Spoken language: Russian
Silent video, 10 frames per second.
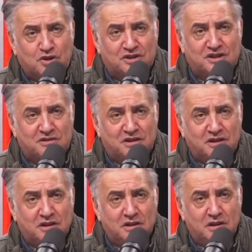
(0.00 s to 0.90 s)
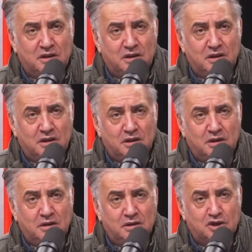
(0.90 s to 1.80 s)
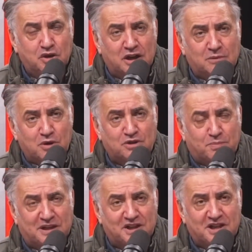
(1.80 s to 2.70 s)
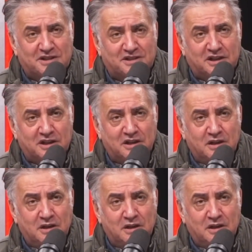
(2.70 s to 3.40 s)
хочет затевать? А что, говорит, может продолжаться-то?